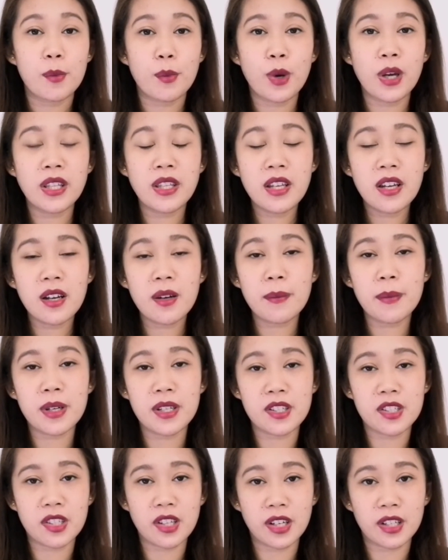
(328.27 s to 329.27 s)
pwede kang
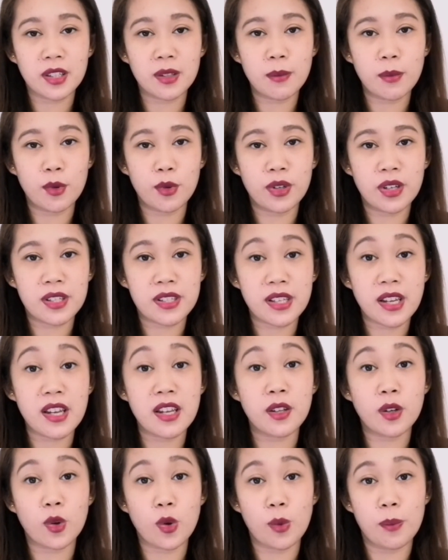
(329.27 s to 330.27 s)
mag-start muna sa
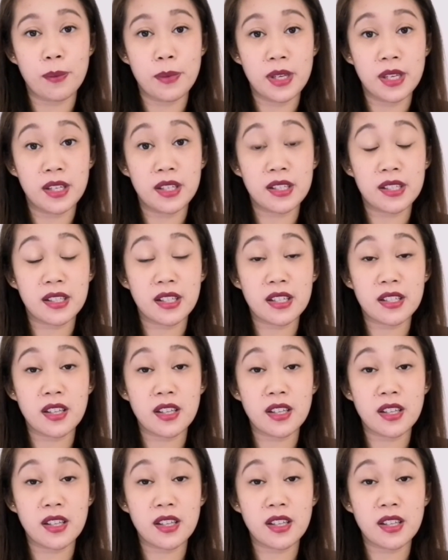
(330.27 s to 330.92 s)
aerobics.